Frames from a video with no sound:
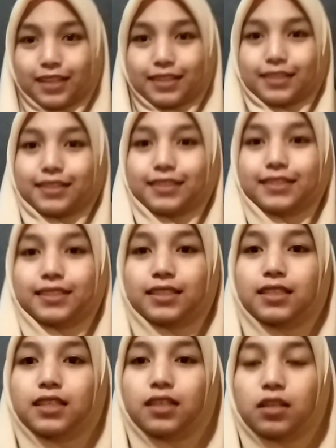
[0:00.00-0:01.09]
ya
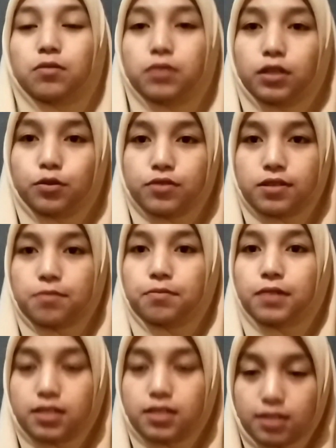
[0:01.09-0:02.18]
ini begitu
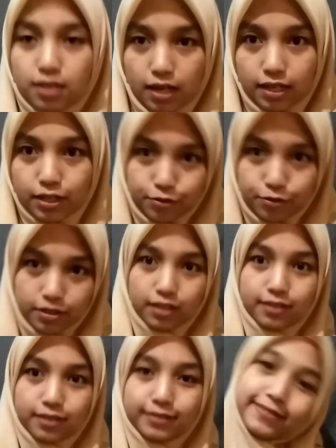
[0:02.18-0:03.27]
simpel sederhana juga